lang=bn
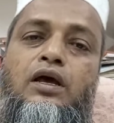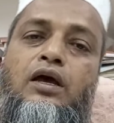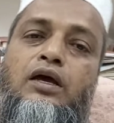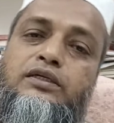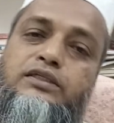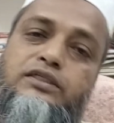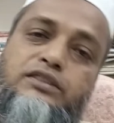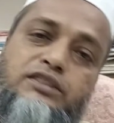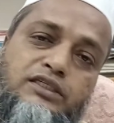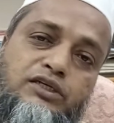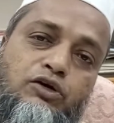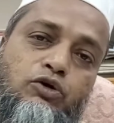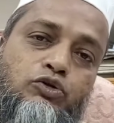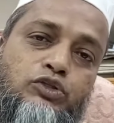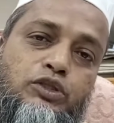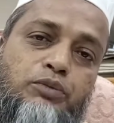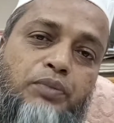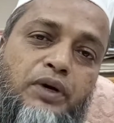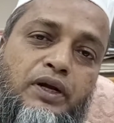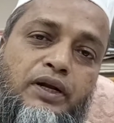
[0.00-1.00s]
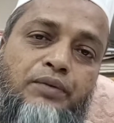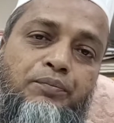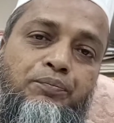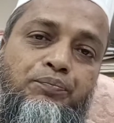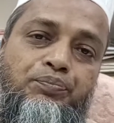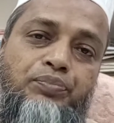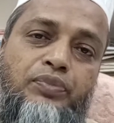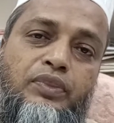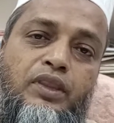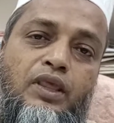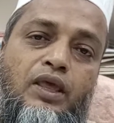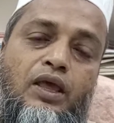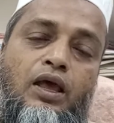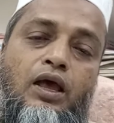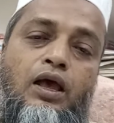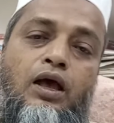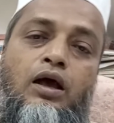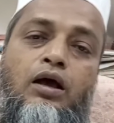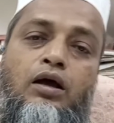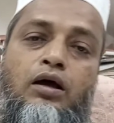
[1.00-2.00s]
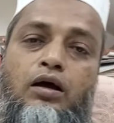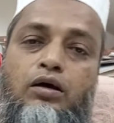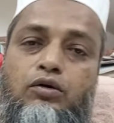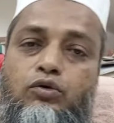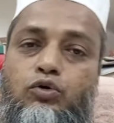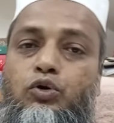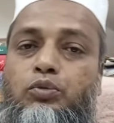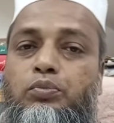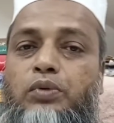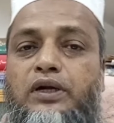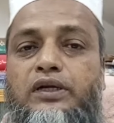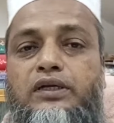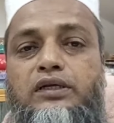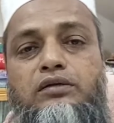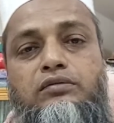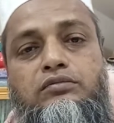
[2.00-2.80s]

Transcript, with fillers: এটা সেটা হতে পারে কোরবানি